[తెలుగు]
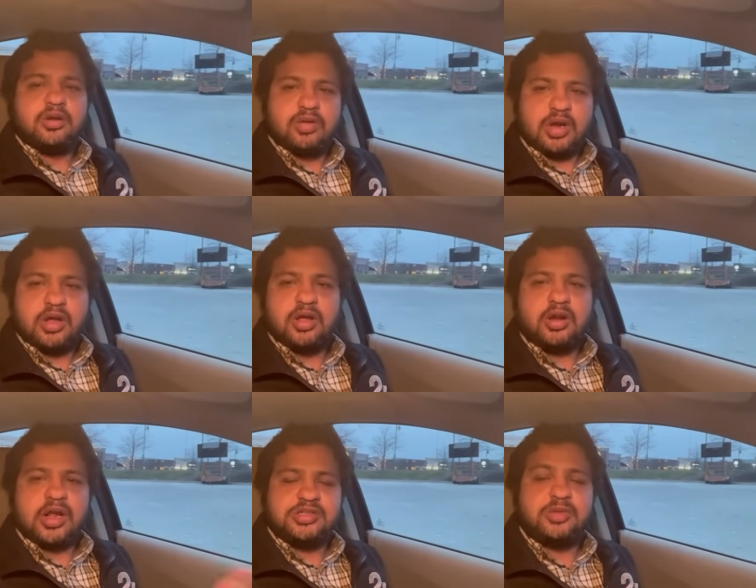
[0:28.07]
ఒక
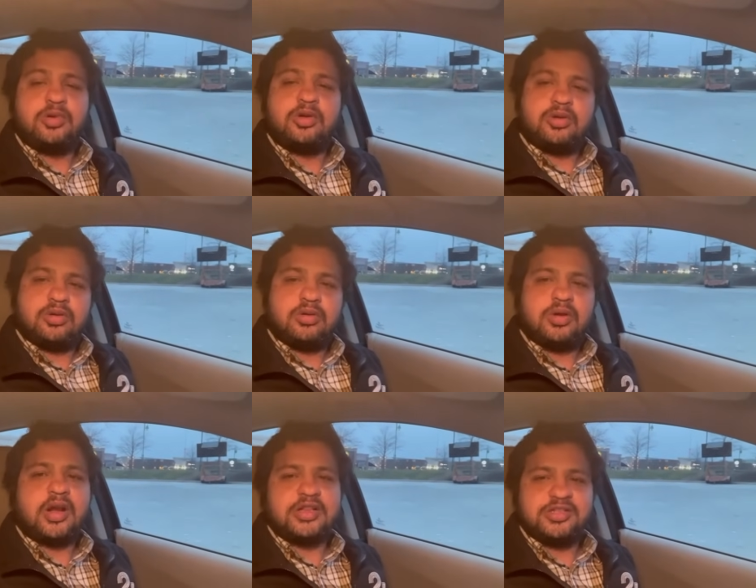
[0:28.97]
రాజ్యంలో
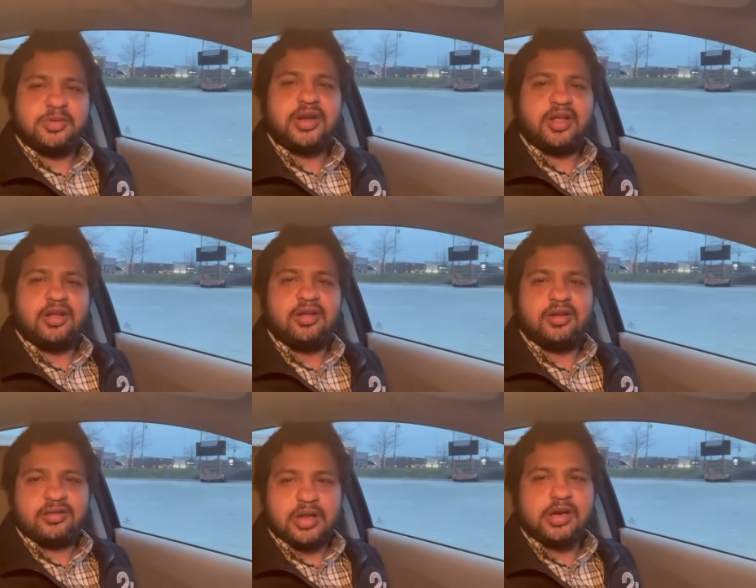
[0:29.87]
రాజ్యం అంటే
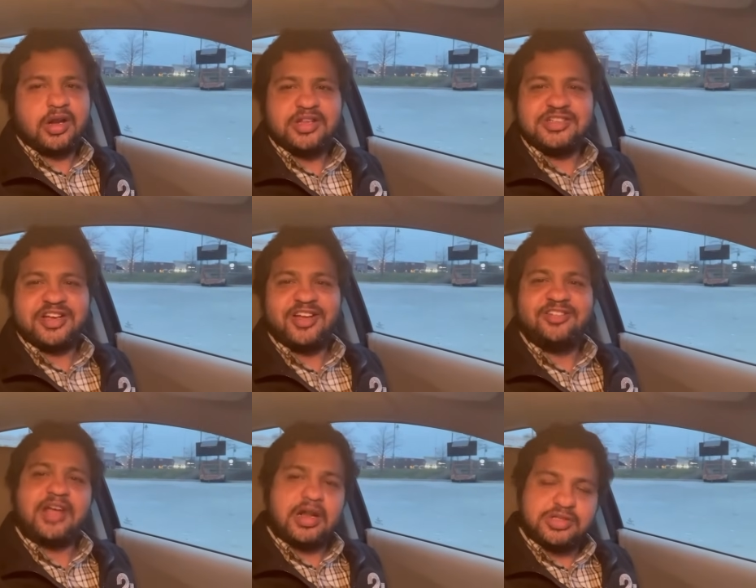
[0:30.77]
వెనకటి రాజ్యం కాదు
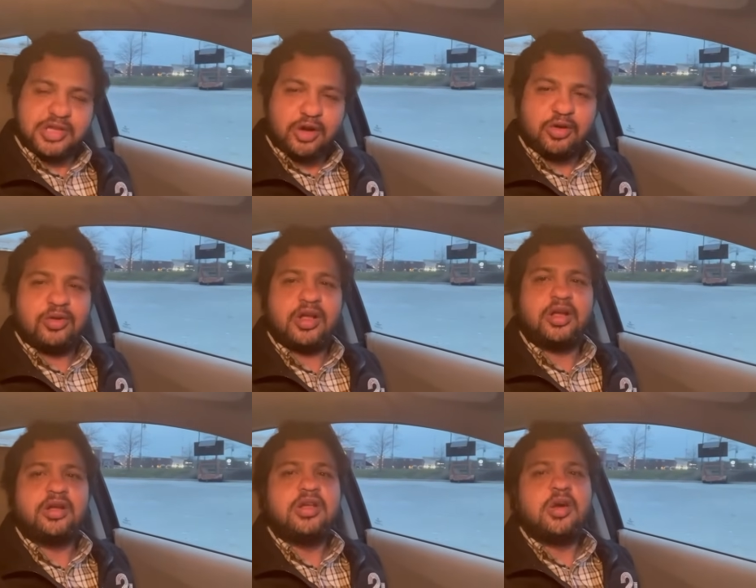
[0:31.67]
కాన్సార్లో ఉన్న
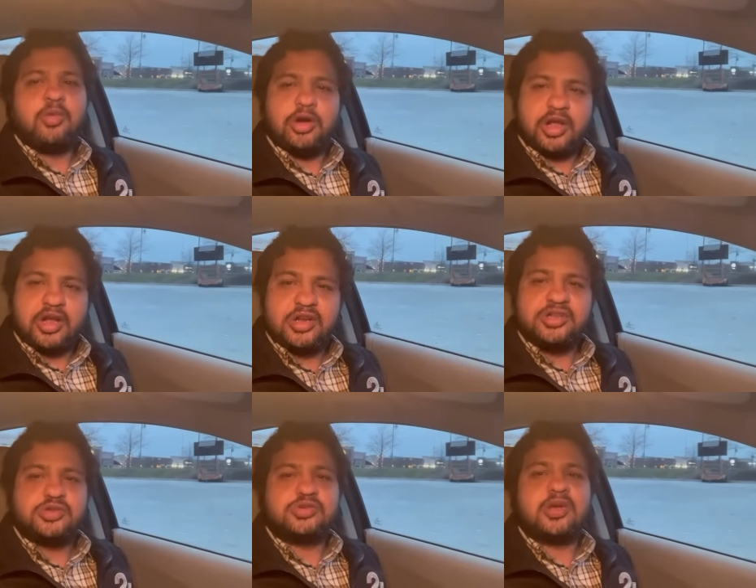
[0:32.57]
పొలిటికల్
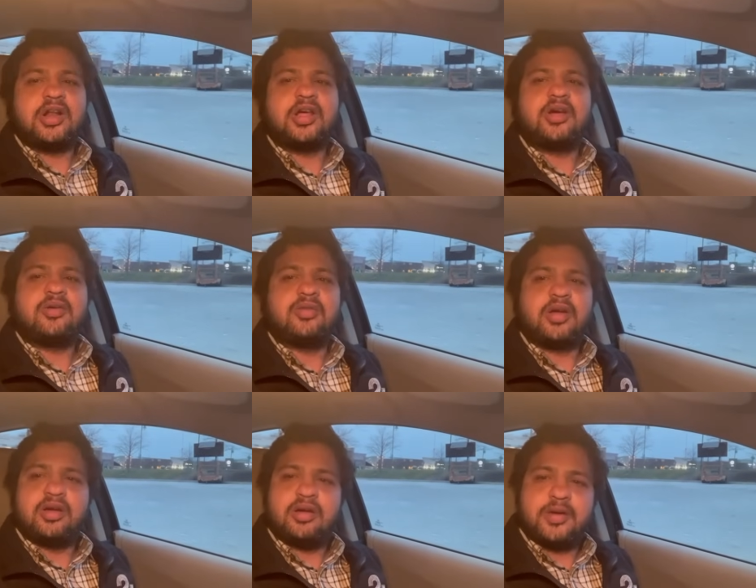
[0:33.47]
ఇష్యూస్ వల్ల
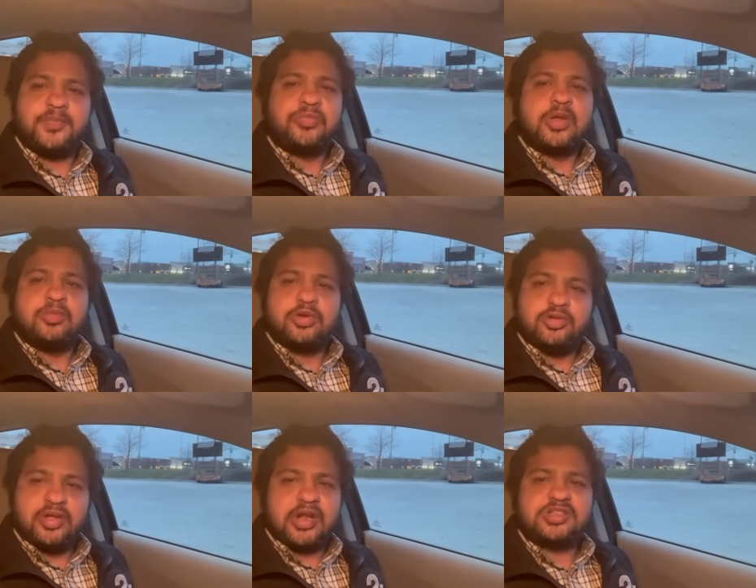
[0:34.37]

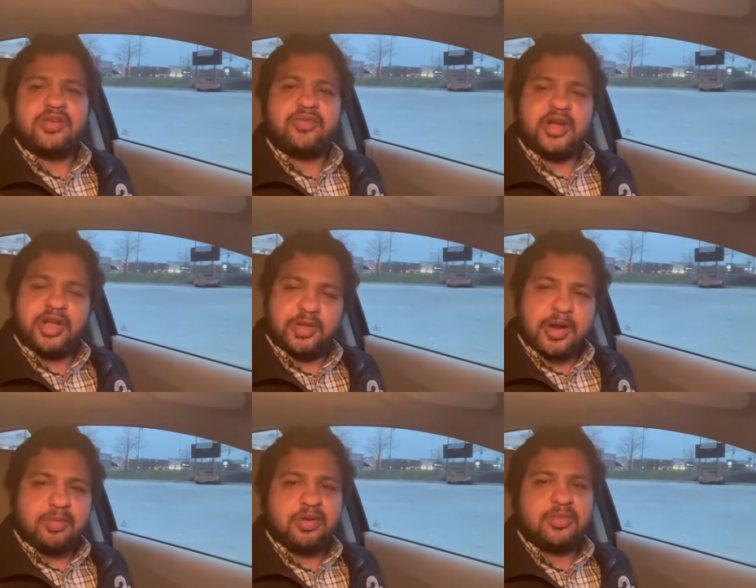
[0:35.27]
పృథ్వీరాజ్కి ఫ్రెండ్కి
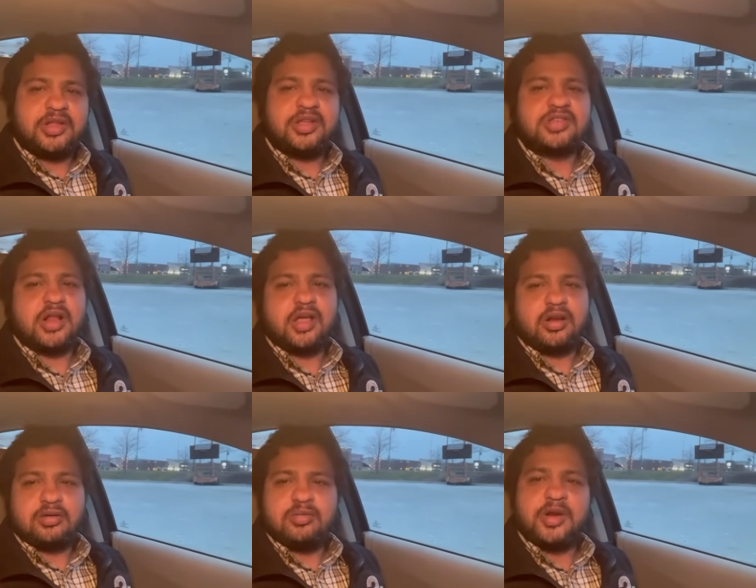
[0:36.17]
ప్రాబ్లం అయితే
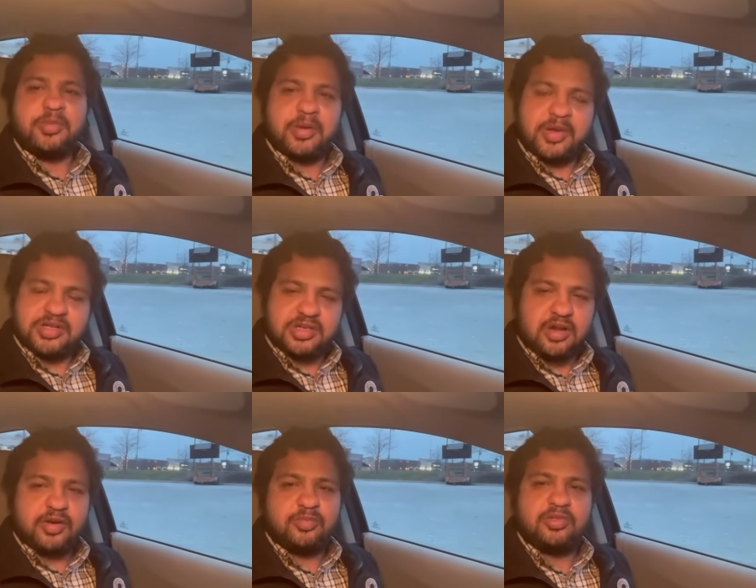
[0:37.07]
సలార్ మన ప్రభాస్
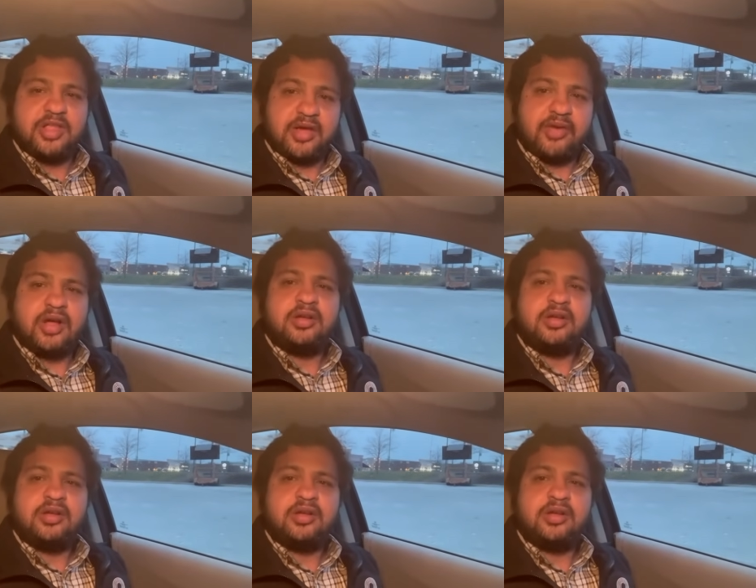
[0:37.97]
రావడము దేవా